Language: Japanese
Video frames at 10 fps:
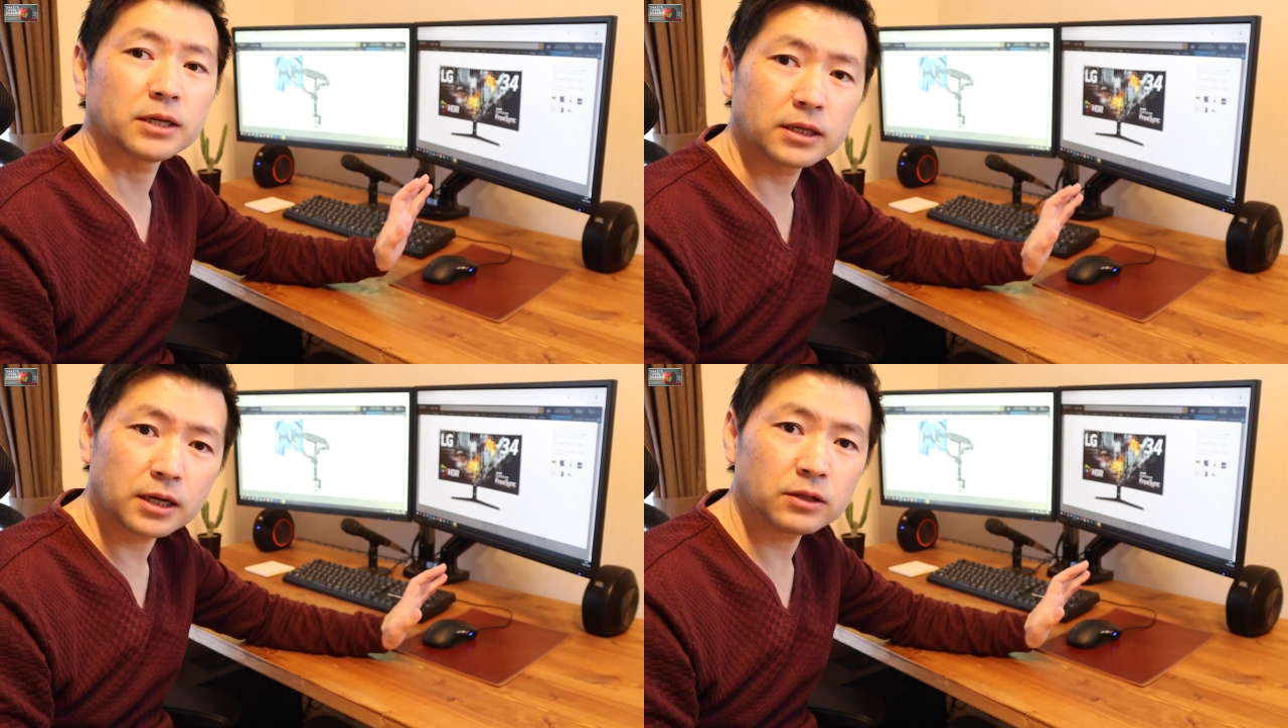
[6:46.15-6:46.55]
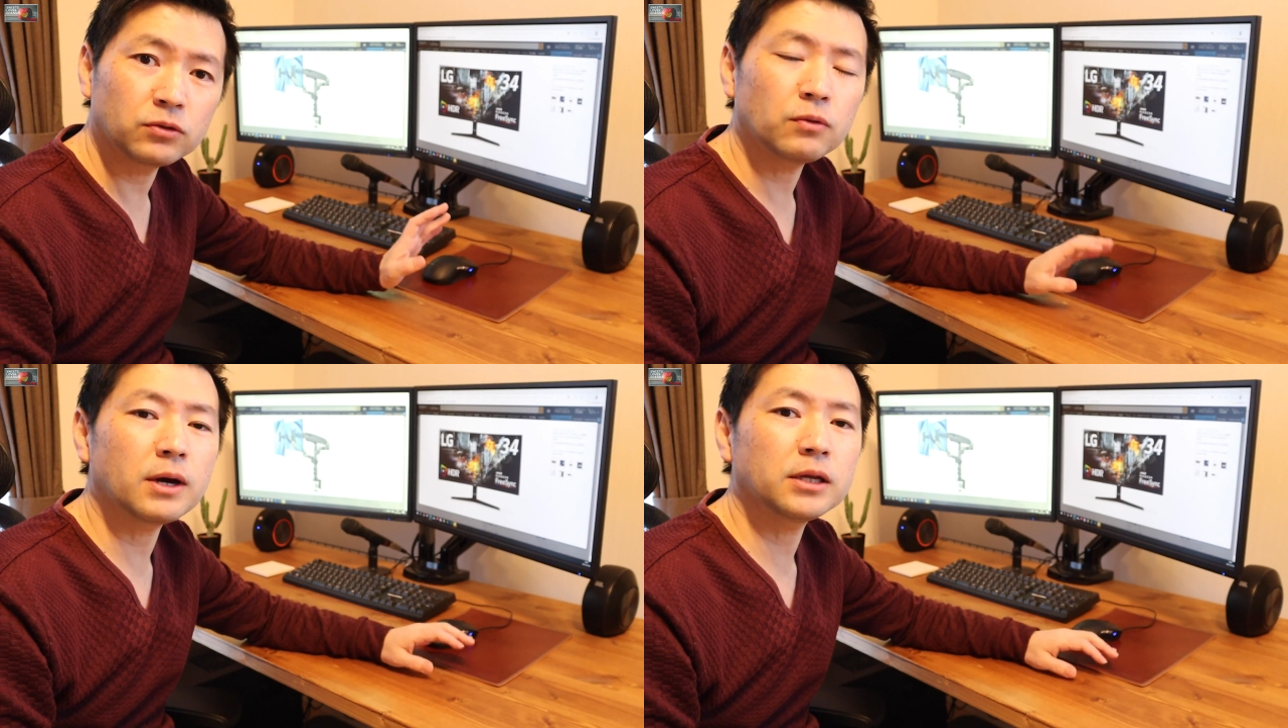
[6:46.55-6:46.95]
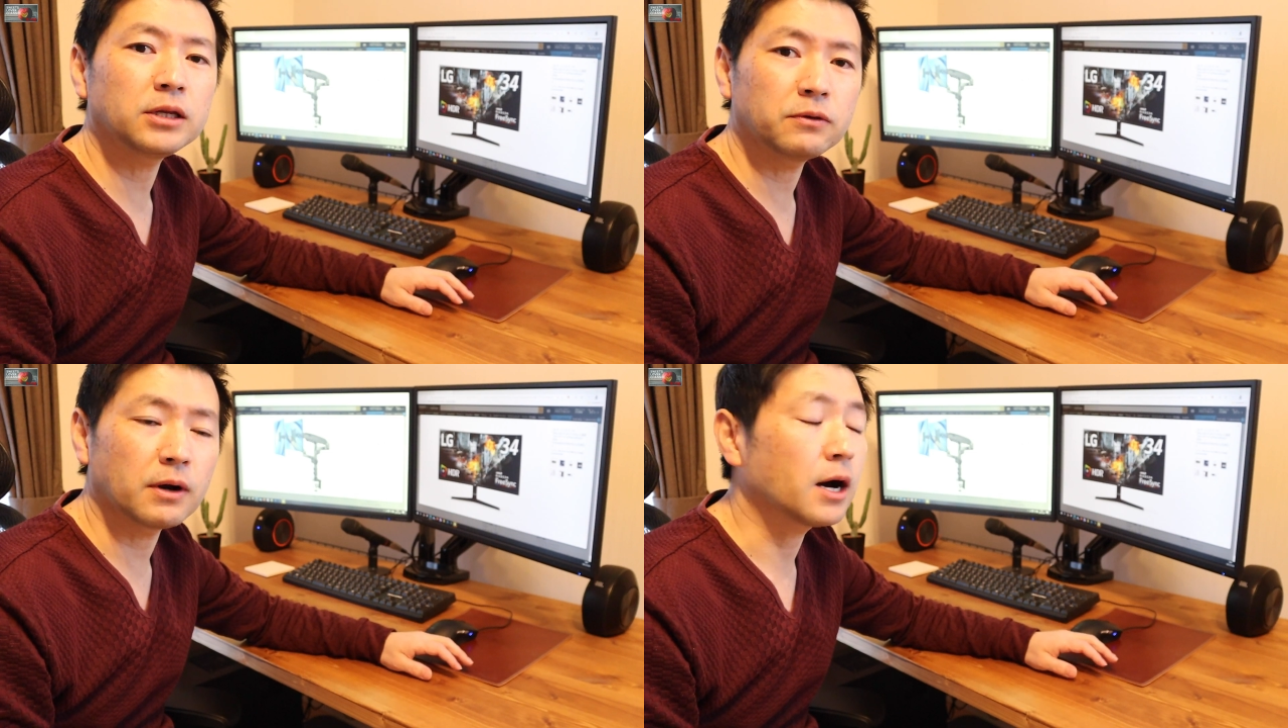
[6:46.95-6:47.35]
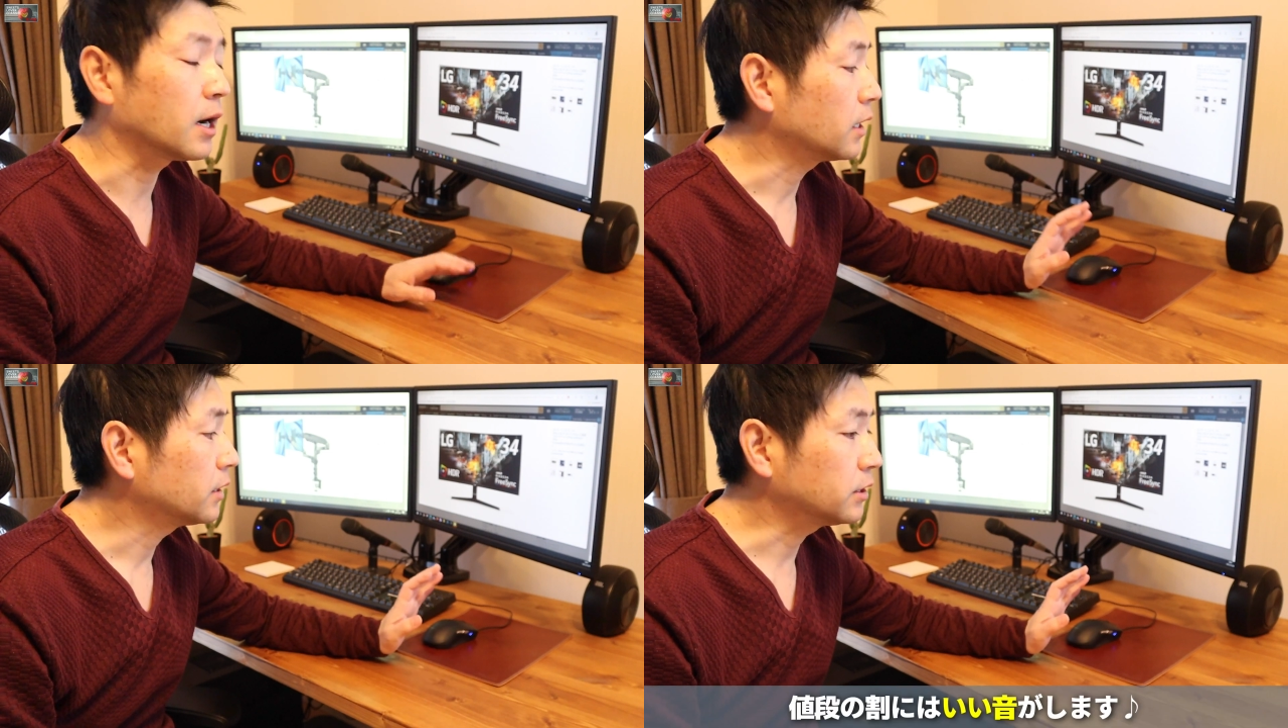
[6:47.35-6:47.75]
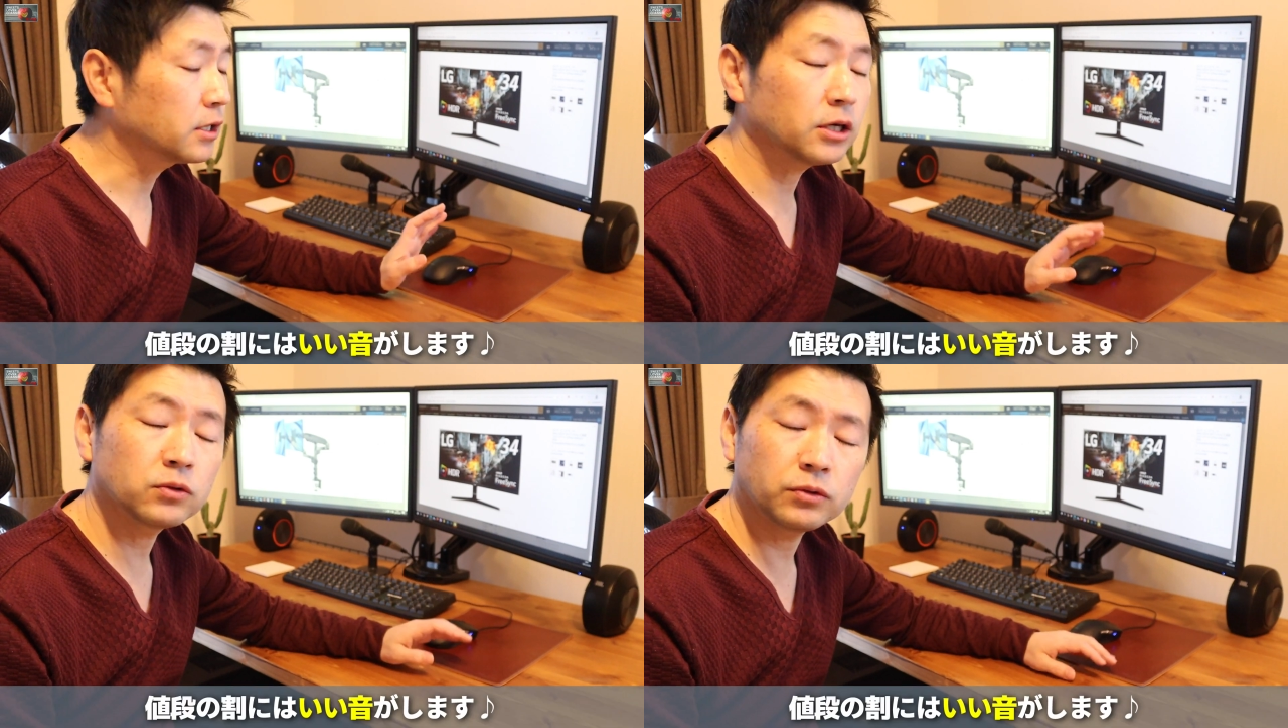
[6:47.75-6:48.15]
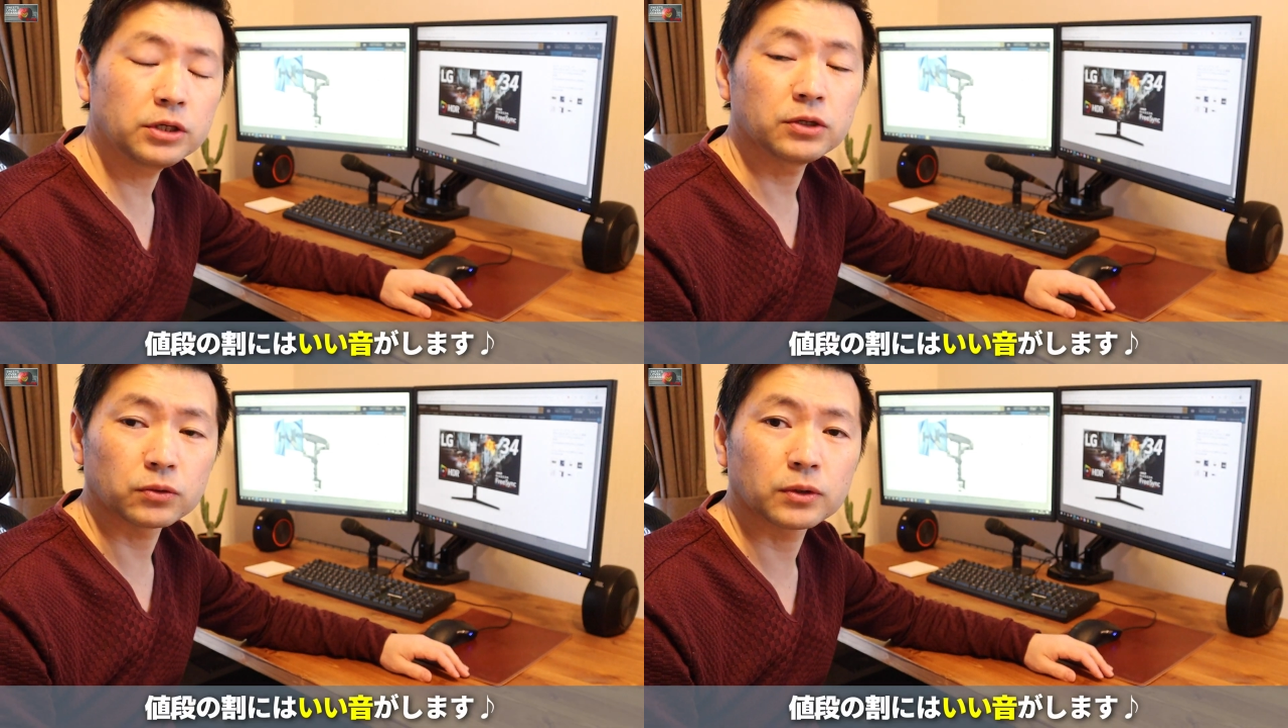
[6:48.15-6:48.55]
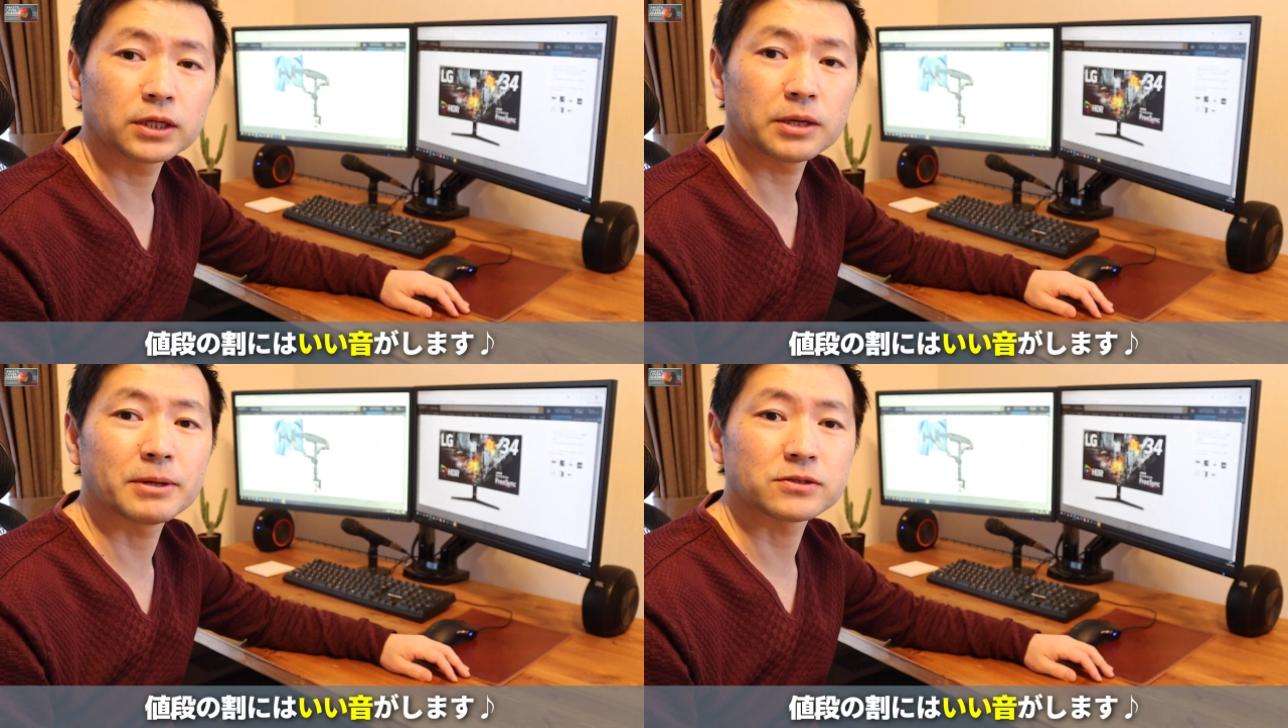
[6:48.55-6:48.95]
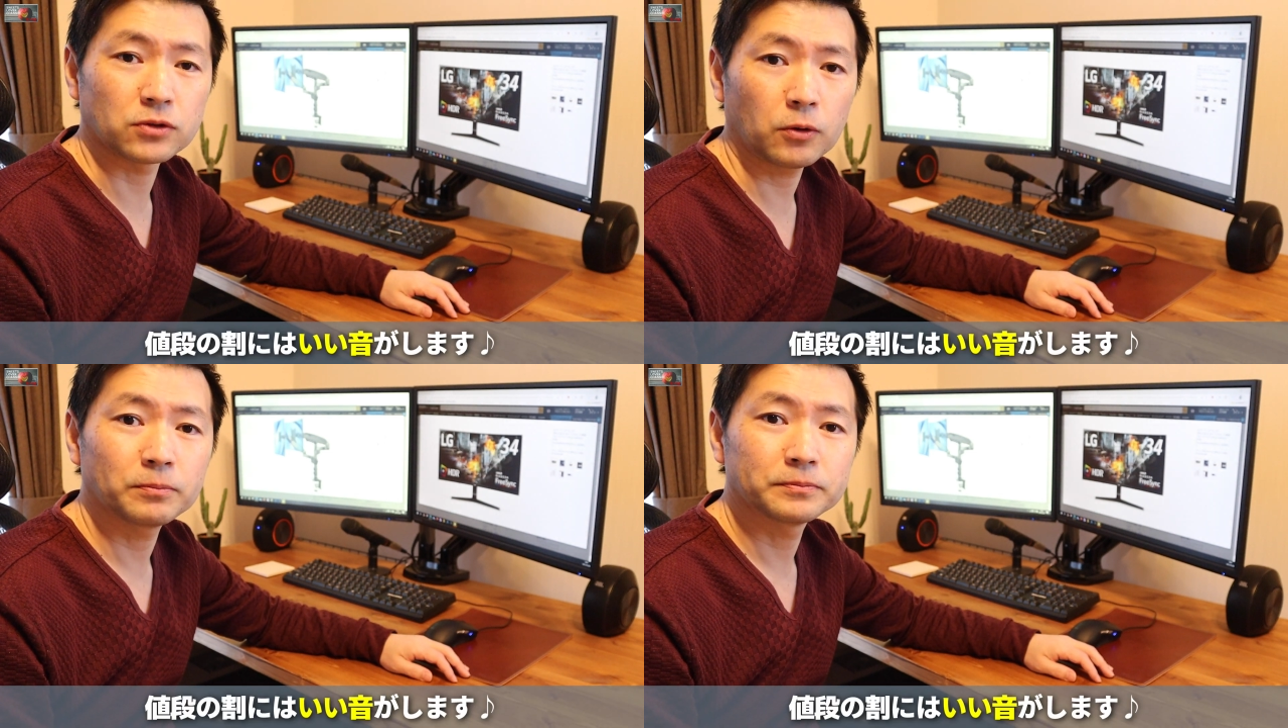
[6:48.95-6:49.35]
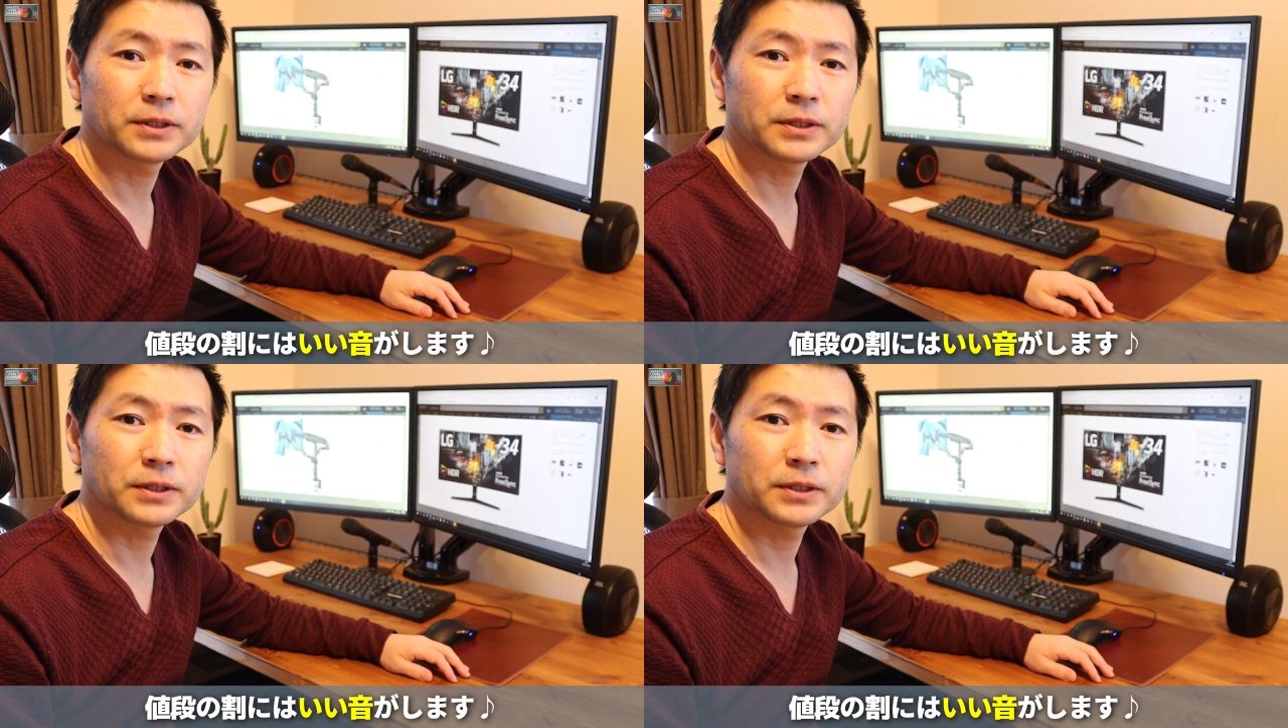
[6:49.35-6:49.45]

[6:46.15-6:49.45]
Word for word: 値段の割には意外といい音が出ますよ。